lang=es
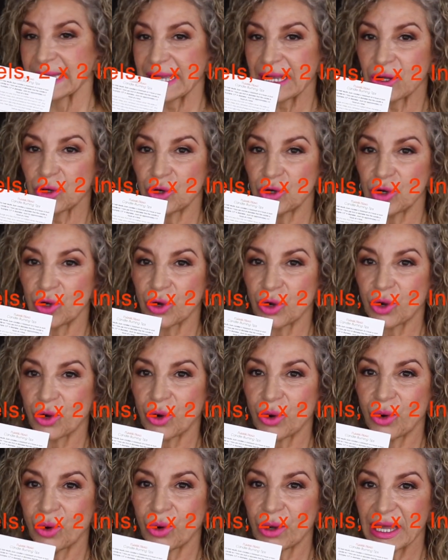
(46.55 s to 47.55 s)
que
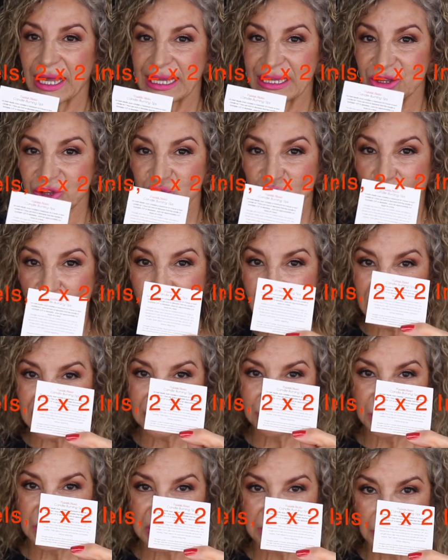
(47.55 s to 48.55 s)
coloco en
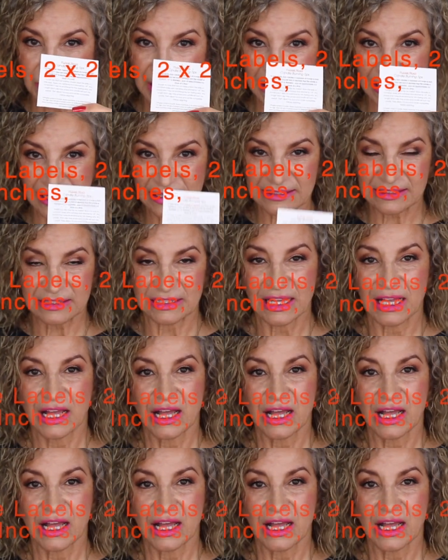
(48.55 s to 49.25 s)
todas mis velas.